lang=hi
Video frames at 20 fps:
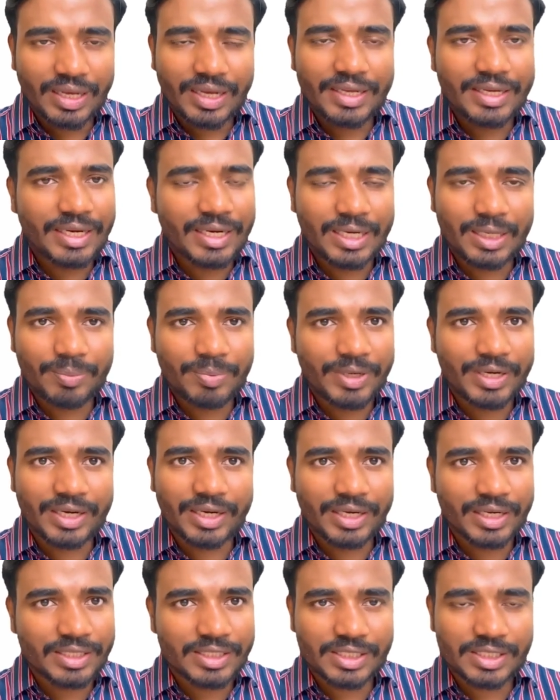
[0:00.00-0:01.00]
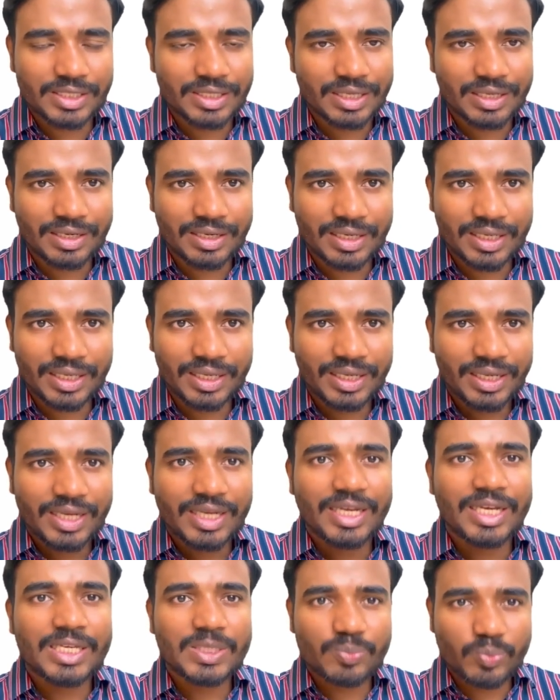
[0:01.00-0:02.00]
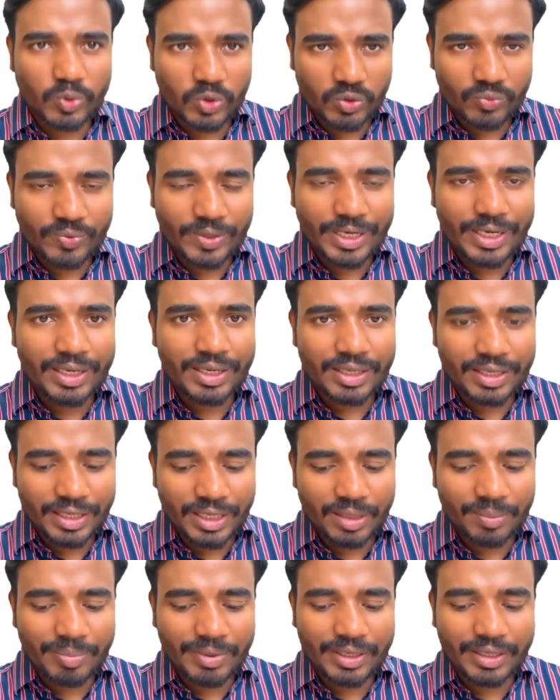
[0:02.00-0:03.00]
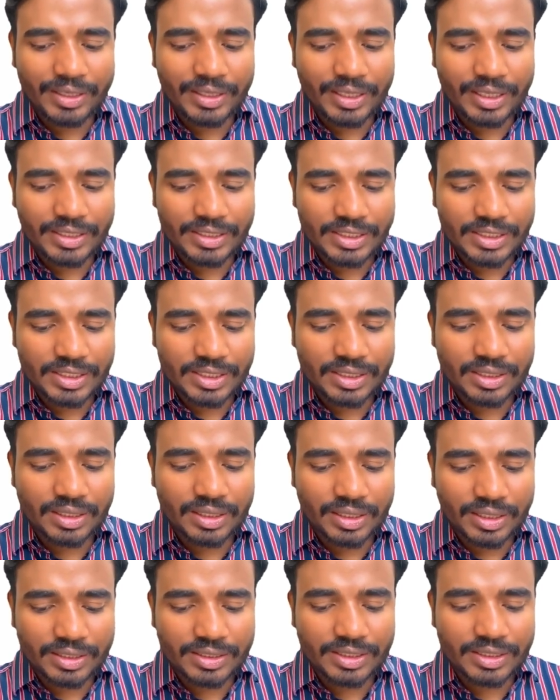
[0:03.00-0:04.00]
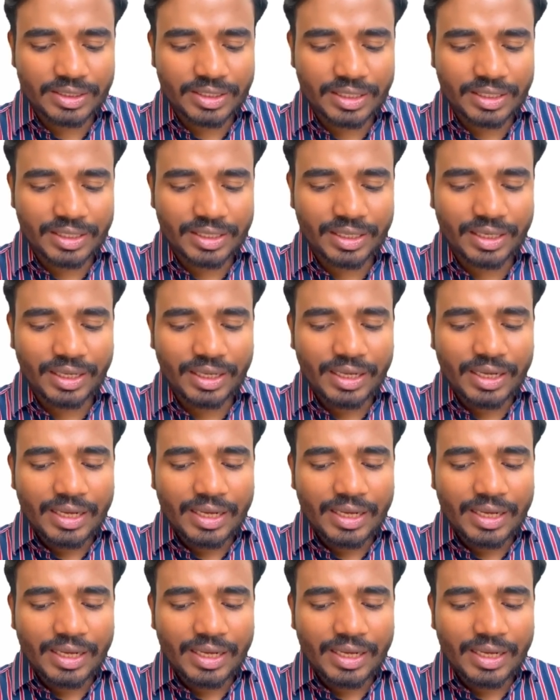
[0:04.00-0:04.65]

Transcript: ये इंडिपेंडेंट एग्जिस्ट कर रहा है स्पोरोफाइट इंडिपेंडेंट एग्जिस्ट एग्जिट कर रहा है